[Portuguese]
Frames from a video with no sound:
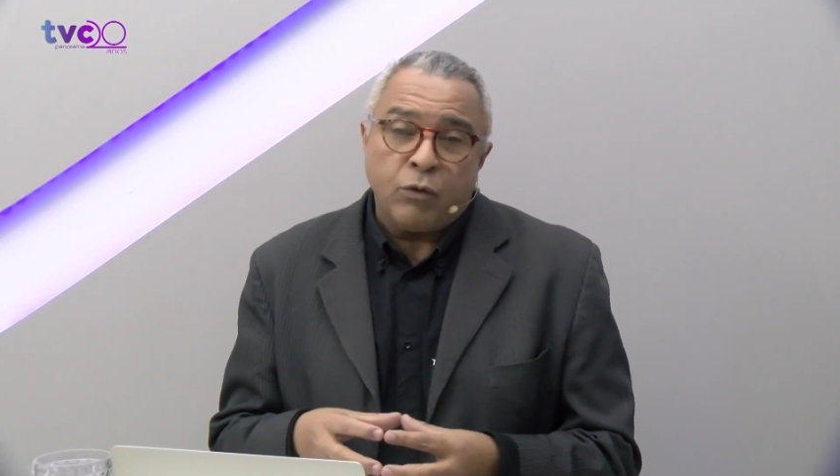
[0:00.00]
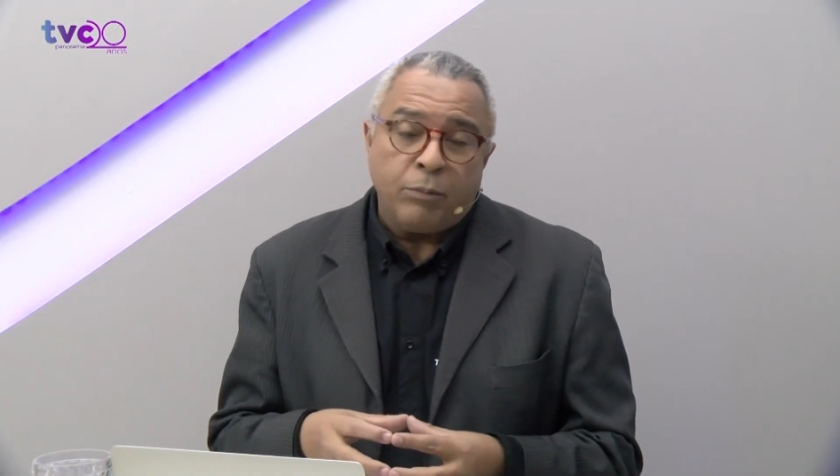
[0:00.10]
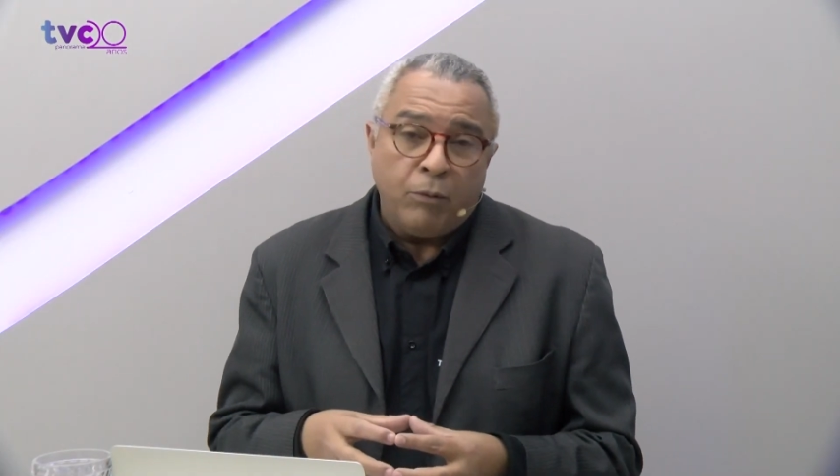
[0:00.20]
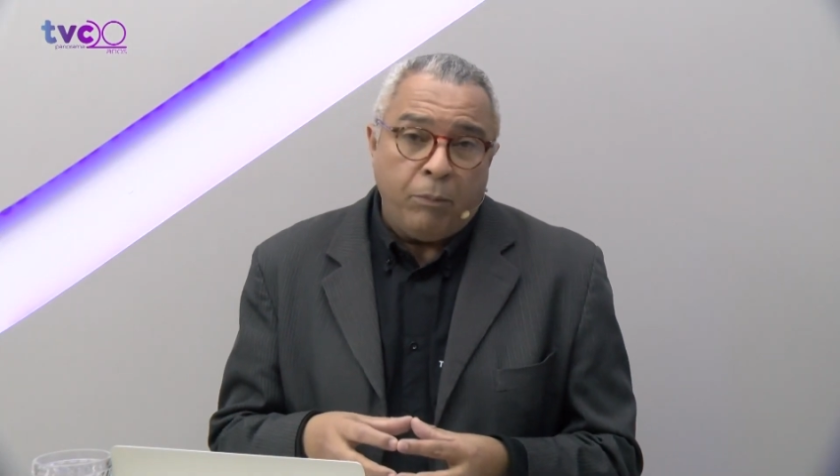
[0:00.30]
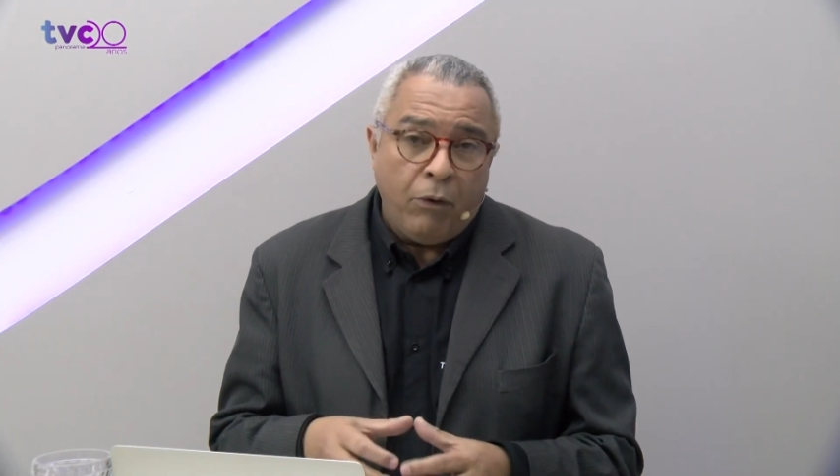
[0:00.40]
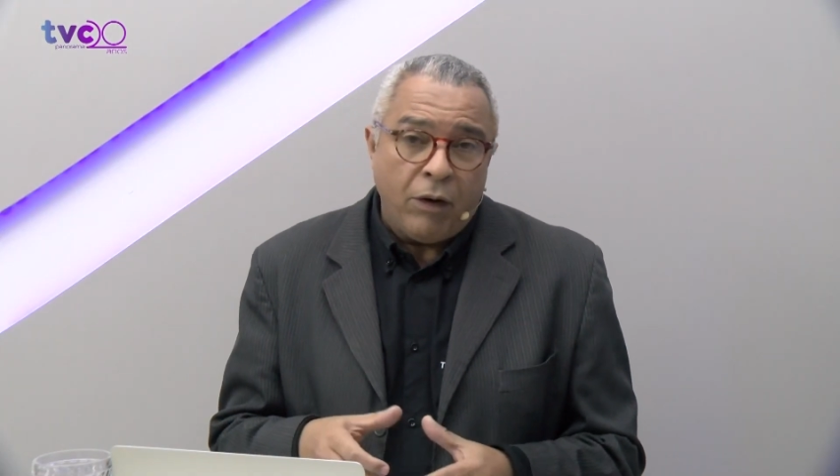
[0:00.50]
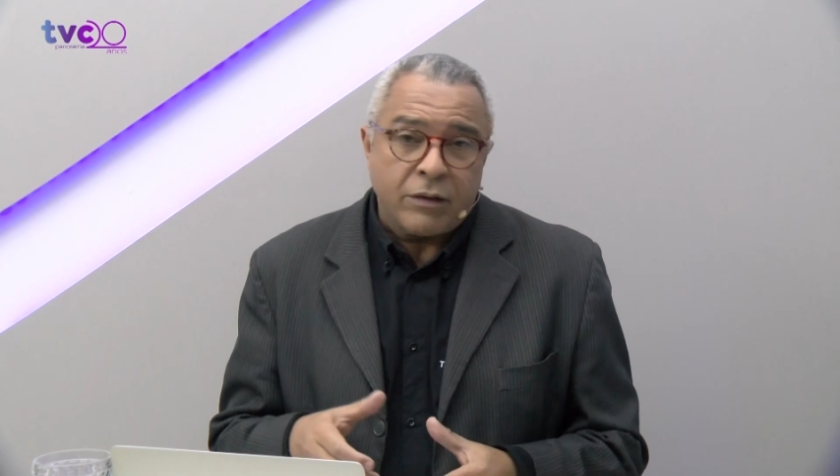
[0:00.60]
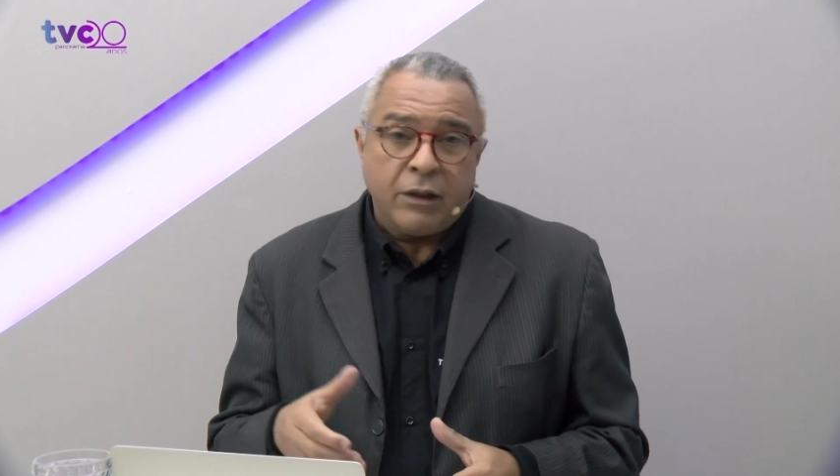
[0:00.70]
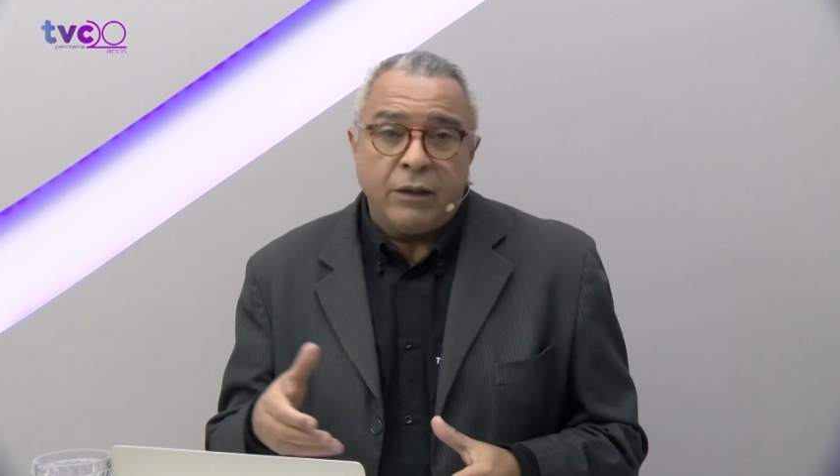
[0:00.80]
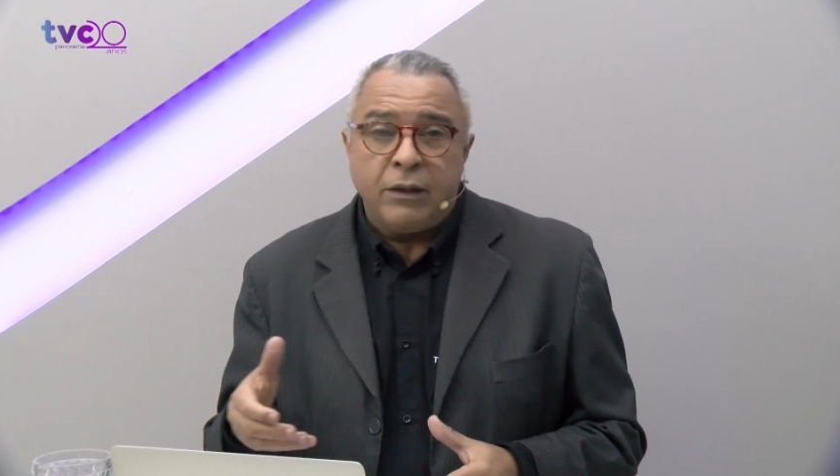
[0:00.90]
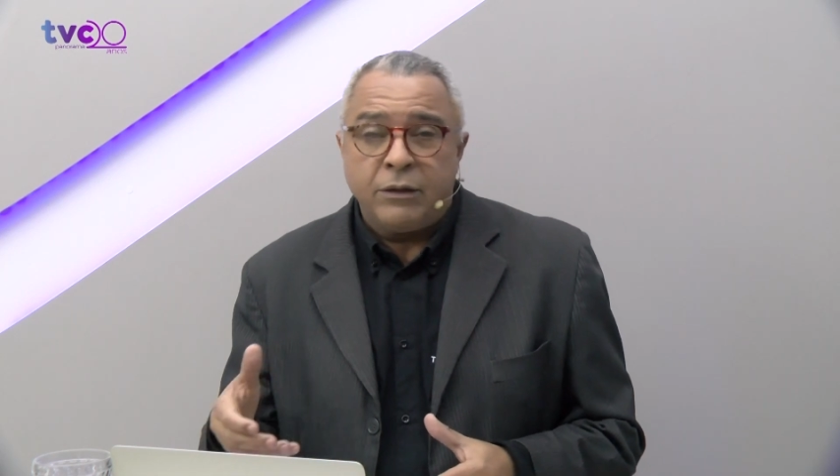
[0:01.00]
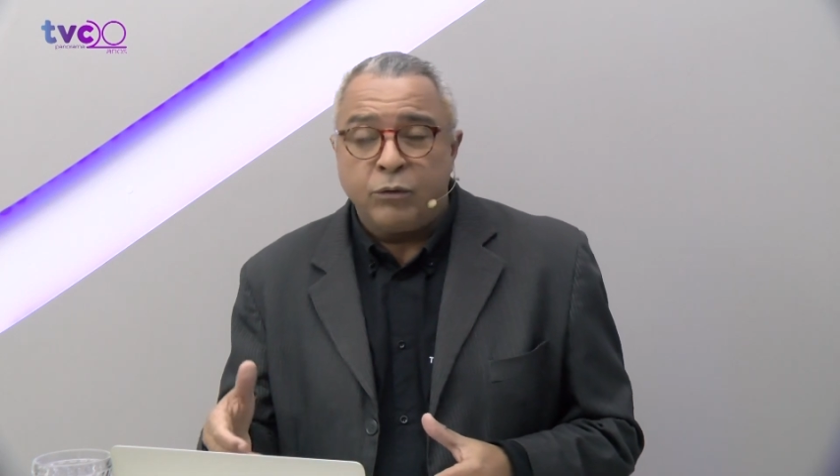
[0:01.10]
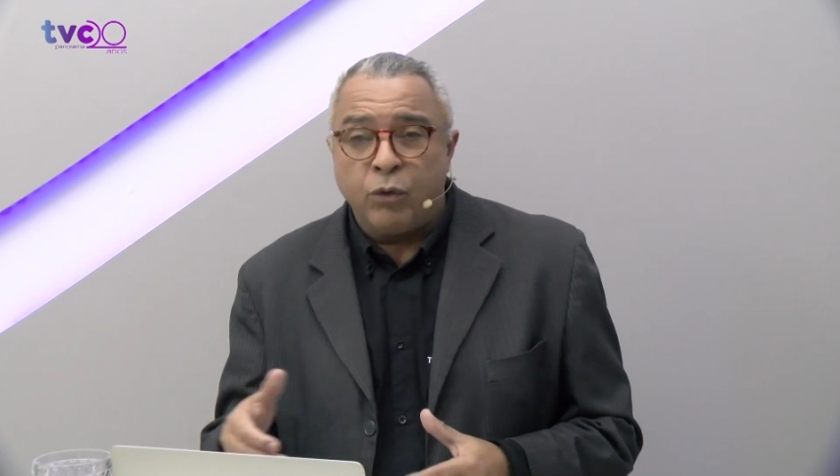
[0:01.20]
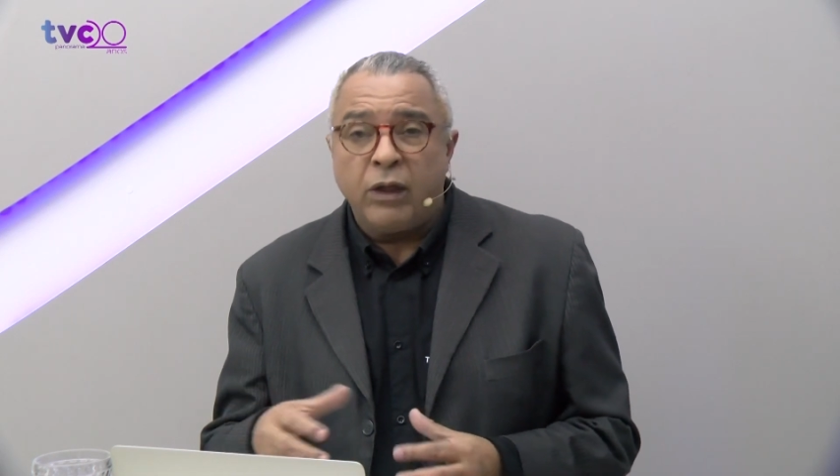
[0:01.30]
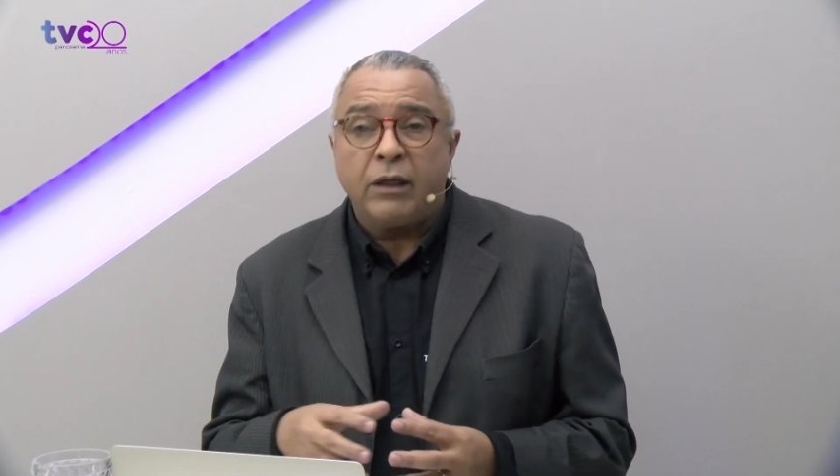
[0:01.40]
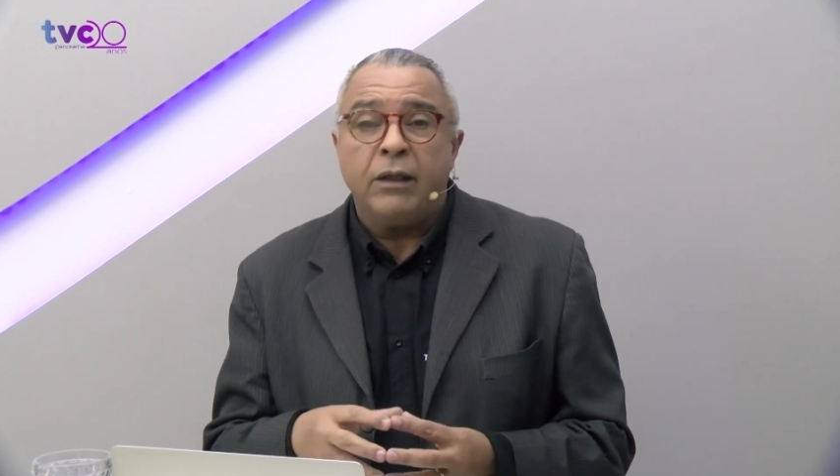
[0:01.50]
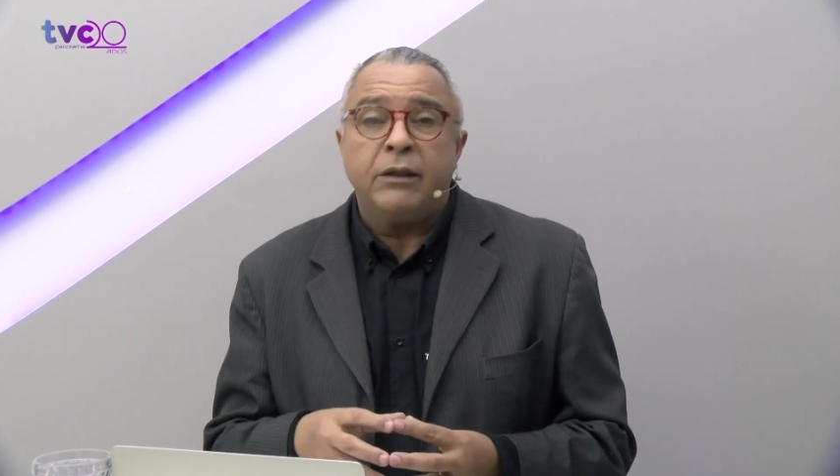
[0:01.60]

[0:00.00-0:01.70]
sua proposta e se tornar